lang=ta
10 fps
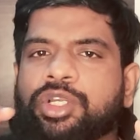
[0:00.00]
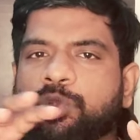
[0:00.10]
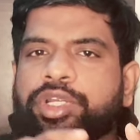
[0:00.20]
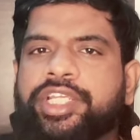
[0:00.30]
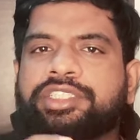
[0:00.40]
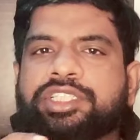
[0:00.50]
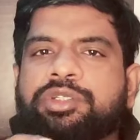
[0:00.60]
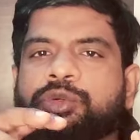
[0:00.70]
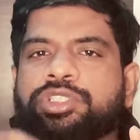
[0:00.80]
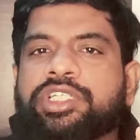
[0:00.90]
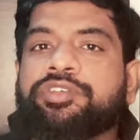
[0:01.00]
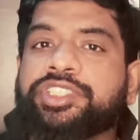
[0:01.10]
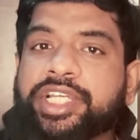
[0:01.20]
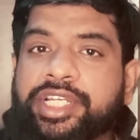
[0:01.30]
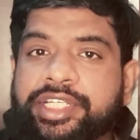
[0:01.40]
டு அன் எக்ஸ்டென்ட் ஒரு சில
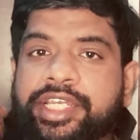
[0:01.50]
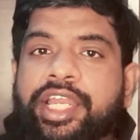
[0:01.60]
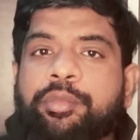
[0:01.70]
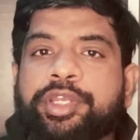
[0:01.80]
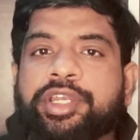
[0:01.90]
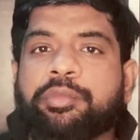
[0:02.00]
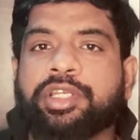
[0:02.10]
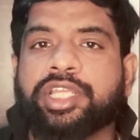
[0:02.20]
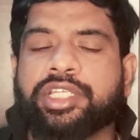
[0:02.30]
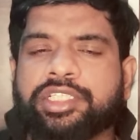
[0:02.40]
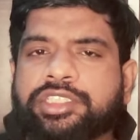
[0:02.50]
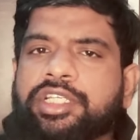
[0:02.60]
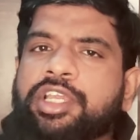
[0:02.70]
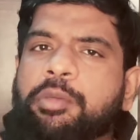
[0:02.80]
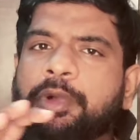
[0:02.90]
விஷயங்கள் இல்லை அப்படின்ற மாதிரி தான் இருந்துச்சு
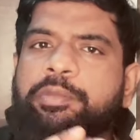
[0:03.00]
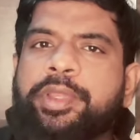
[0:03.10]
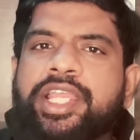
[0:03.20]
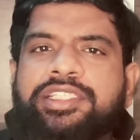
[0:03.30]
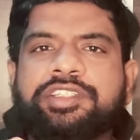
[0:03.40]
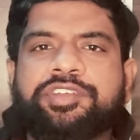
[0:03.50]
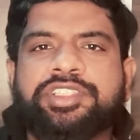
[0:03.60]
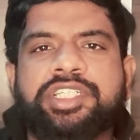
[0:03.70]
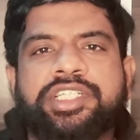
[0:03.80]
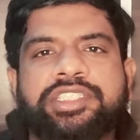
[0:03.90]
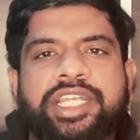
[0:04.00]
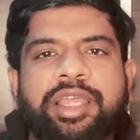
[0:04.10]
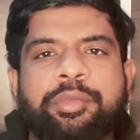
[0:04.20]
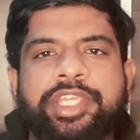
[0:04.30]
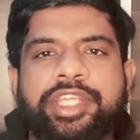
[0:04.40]
பட் பேசிக் ஃபெசிலிட்டிஸ்
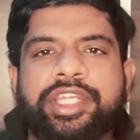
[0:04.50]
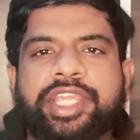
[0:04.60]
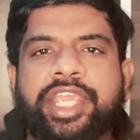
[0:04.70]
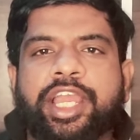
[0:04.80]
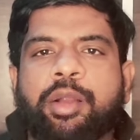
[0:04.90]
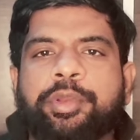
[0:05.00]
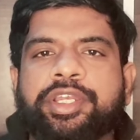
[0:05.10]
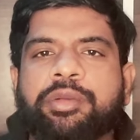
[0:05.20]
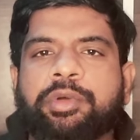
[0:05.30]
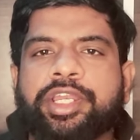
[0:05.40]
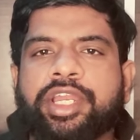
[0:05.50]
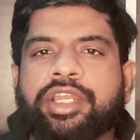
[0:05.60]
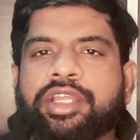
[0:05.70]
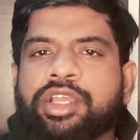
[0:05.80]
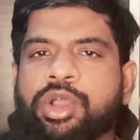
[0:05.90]
எல்லாமே இருக்கே அப்படின்ற மாதிரியான